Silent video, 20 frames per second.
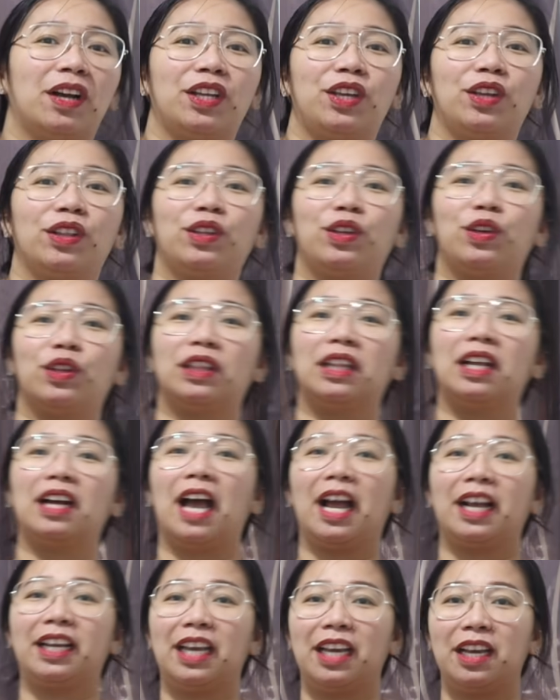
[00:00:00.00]
Ang cute-cute
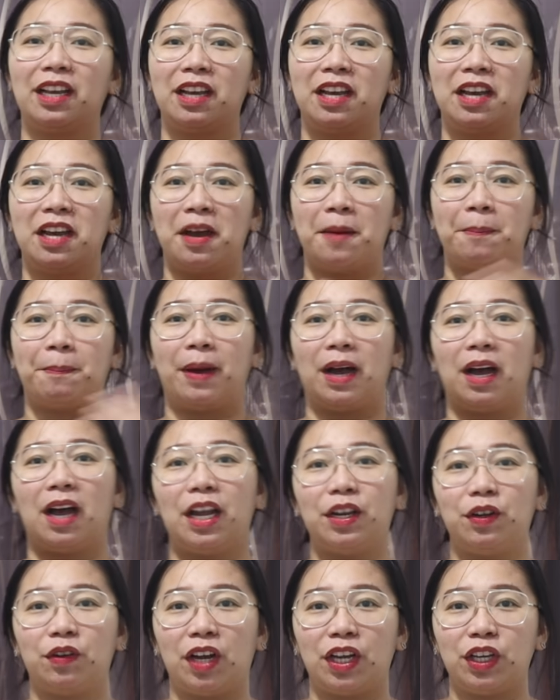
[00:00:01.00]
ng aking pa
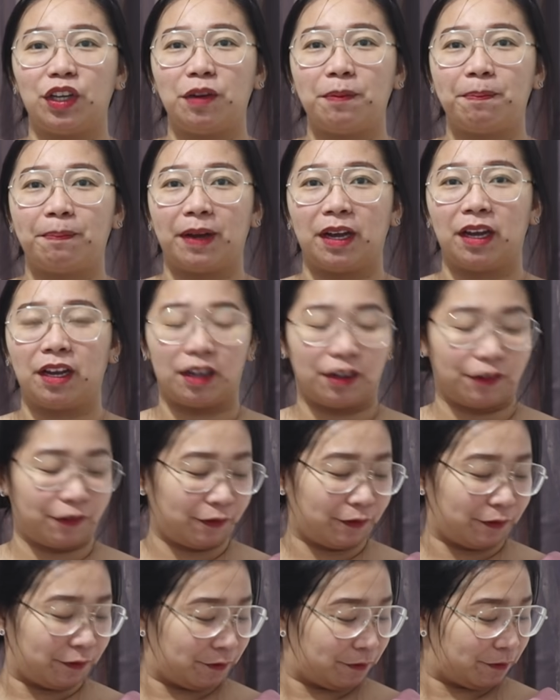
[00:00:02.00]
ano ngayon, pa
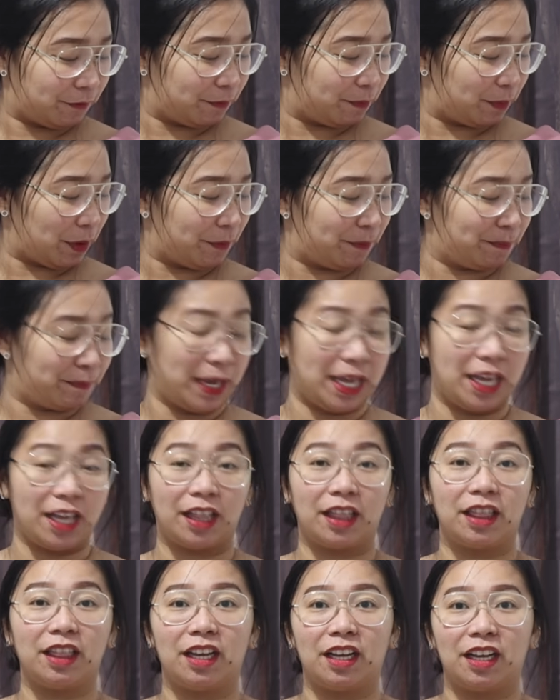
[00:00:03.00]
pa
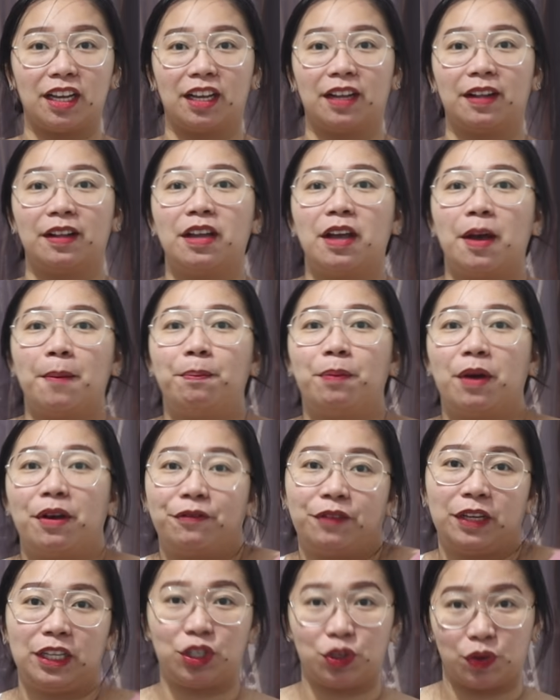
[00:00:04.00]
pink na
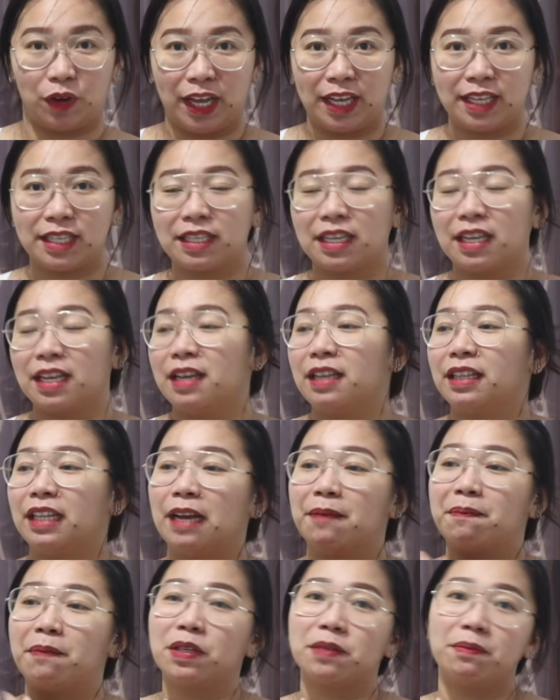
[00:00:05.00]
puffy dress.
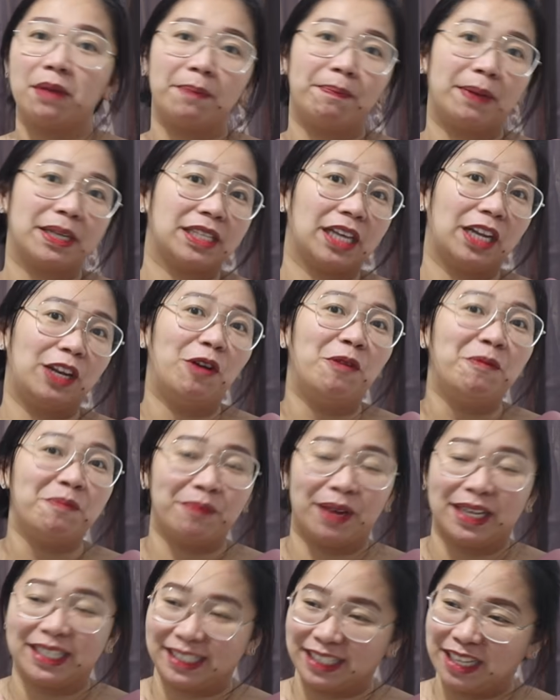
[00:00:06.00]
Tapos may
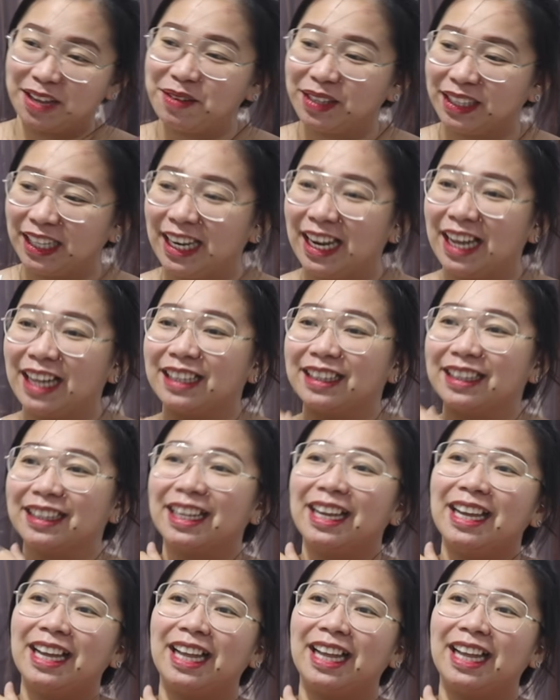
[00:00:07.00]
pasalampas na nalaan.